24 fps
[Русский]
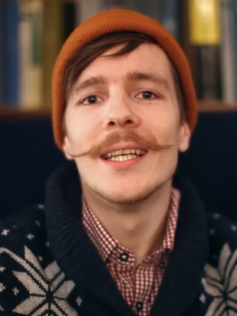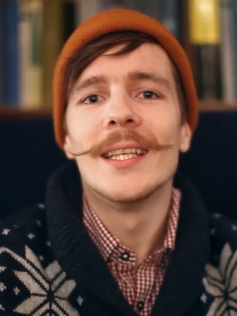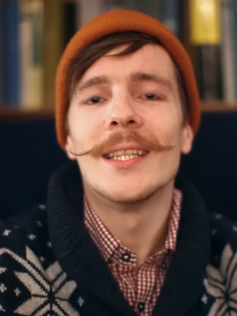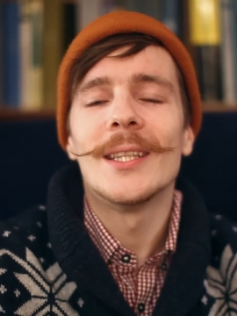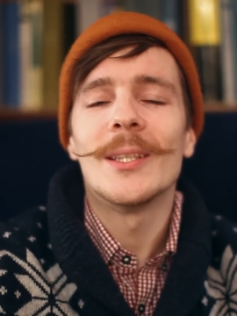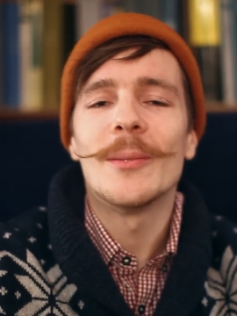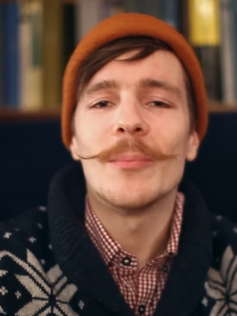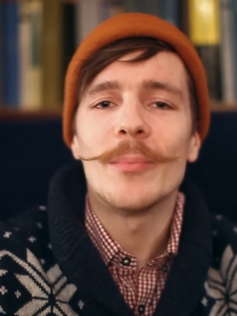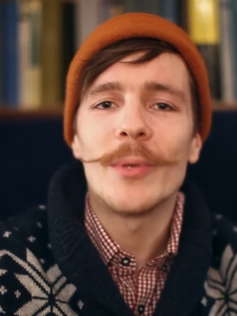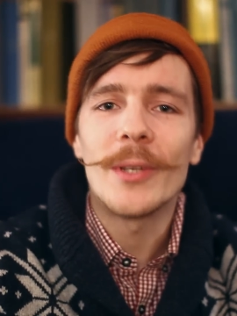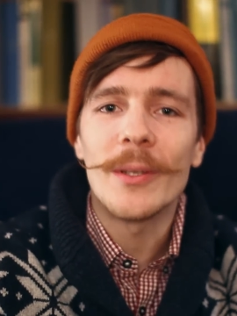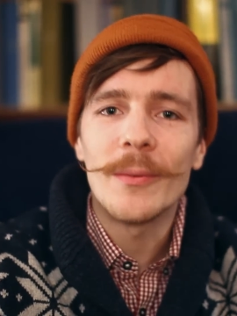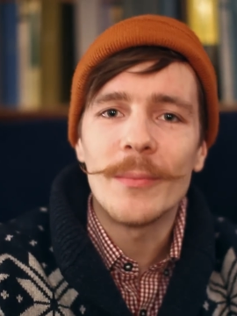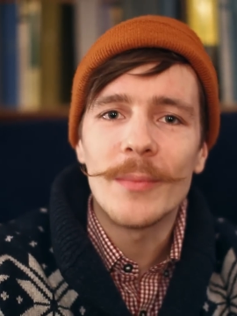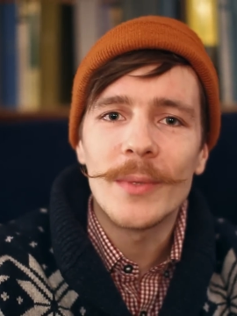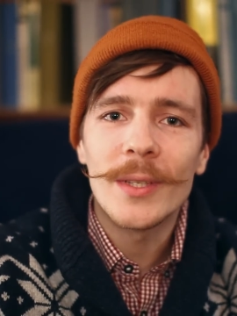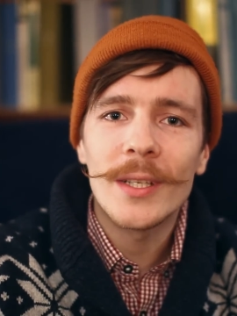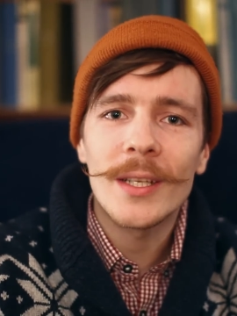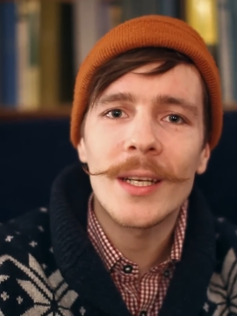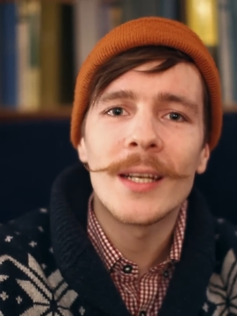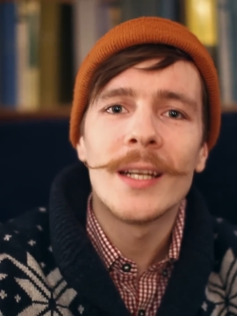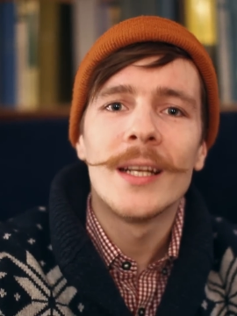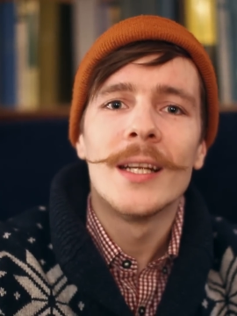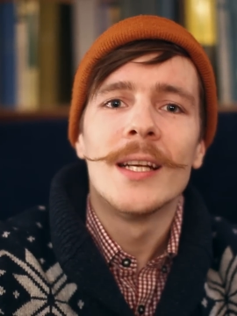
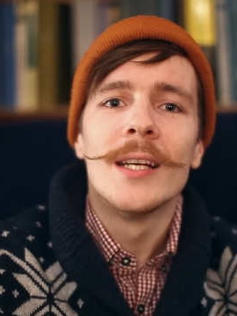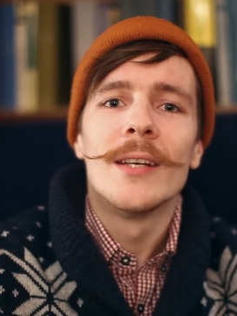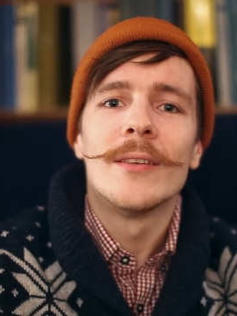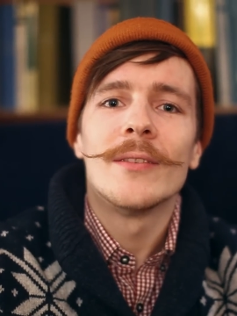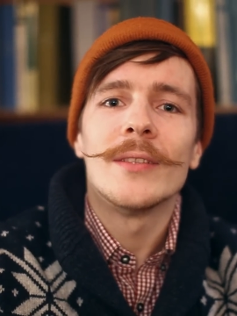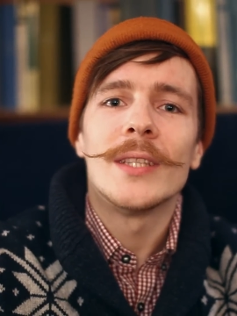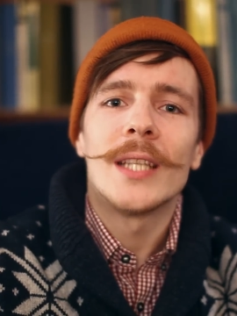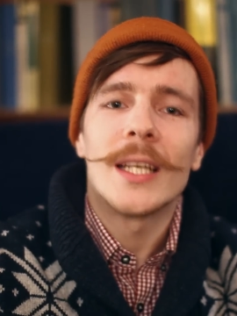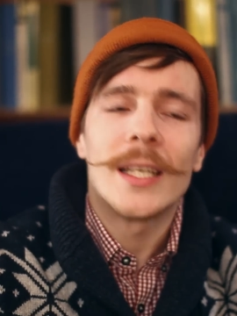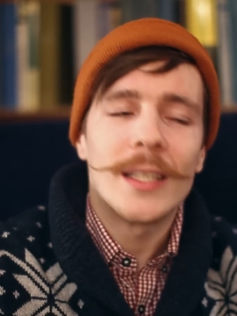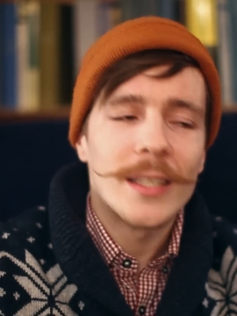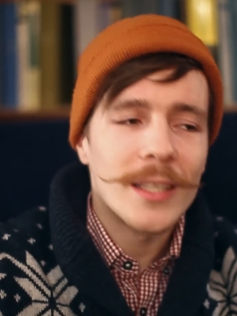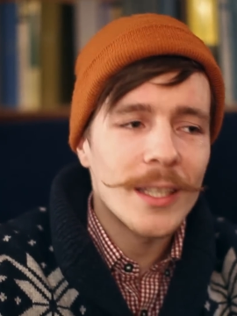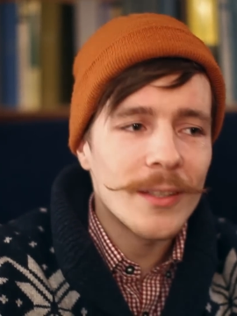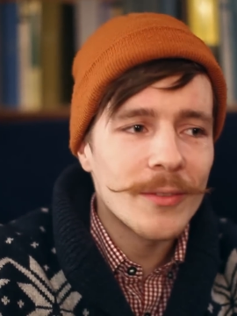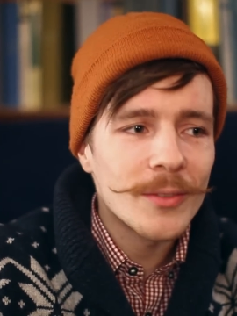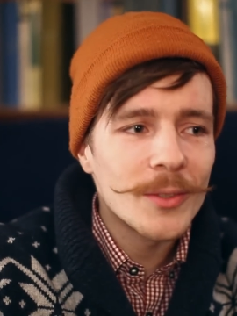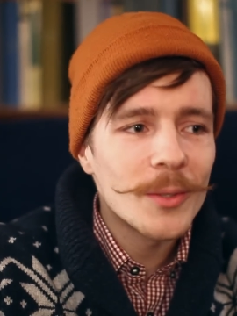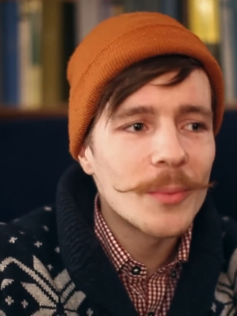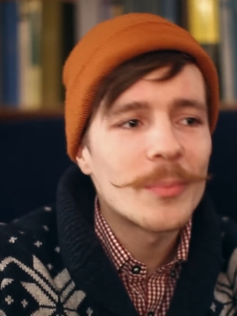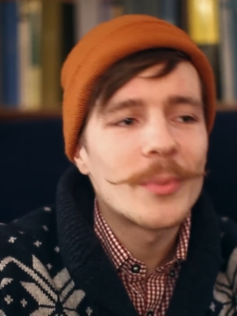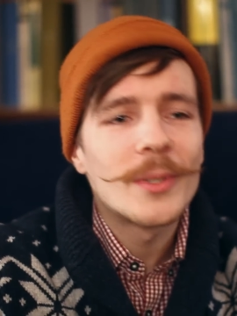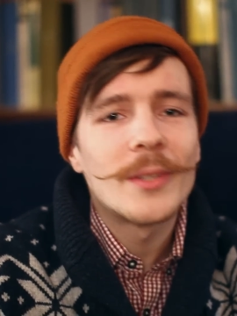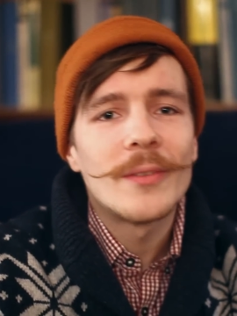Например, иногда в
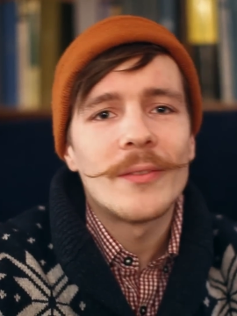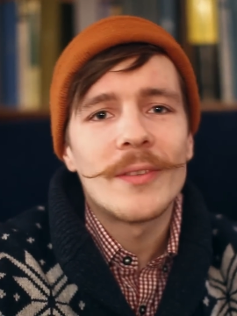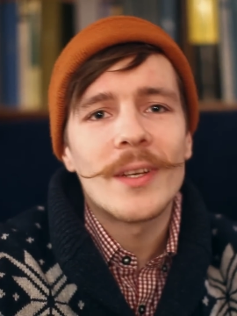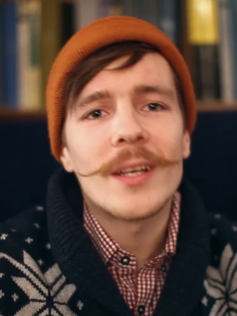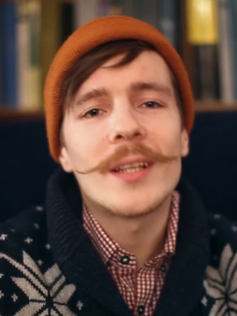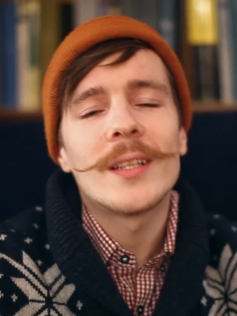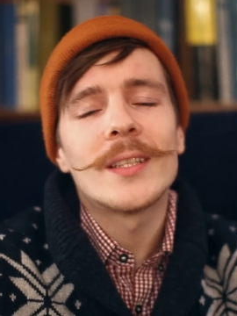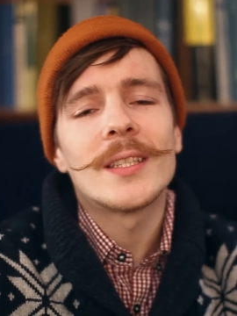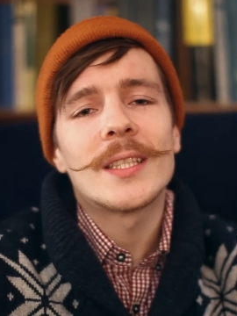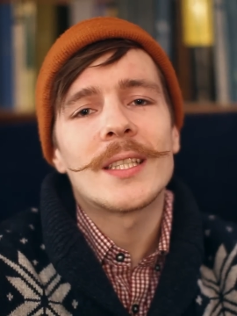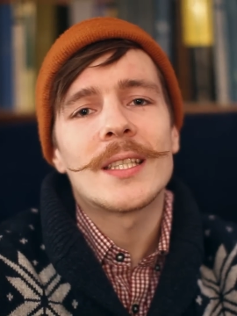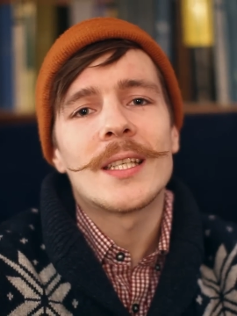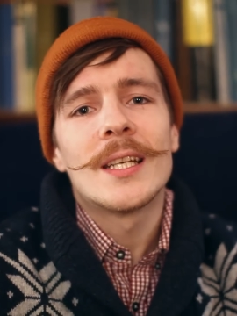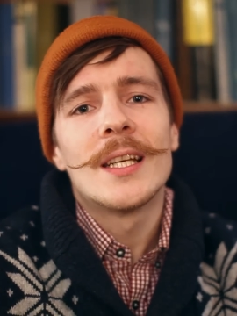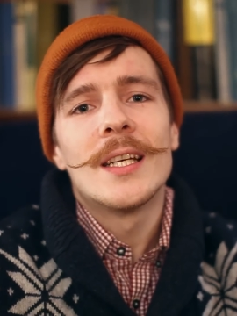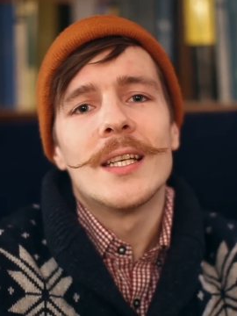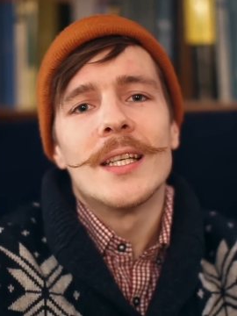нем появлялась